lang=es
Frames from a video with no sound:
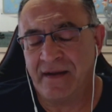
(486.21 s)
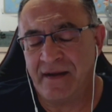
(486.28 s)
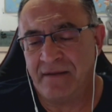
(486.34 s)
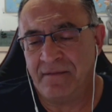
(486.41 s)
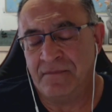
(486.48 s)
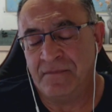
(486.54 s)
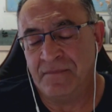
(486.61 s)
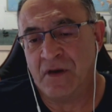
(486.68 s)

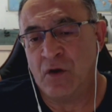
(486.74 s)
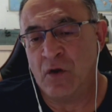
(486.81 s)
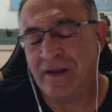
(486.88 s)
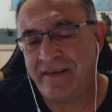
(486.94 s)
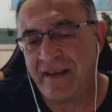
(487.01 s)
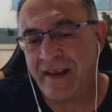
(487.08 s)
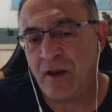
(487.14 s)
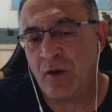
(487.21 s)
Mm, no ha
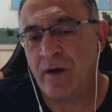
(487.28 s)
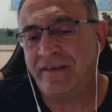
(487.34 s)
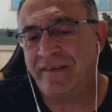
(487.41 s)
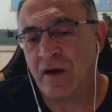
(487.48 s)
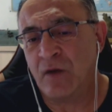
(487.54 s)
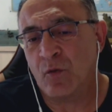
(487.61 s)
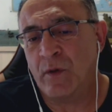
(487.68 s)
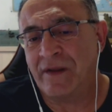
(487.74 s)
seguido la
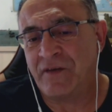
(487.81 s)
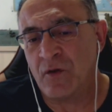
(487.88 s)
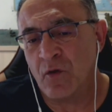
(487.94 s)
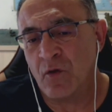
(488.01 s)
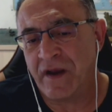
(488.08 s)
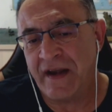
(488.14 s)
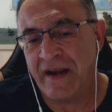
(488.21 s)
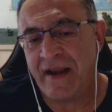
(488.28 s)
circulación
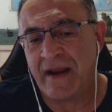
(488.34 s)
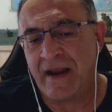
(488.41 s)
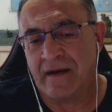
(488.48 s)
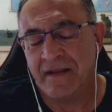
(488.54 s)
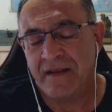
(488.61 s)
general.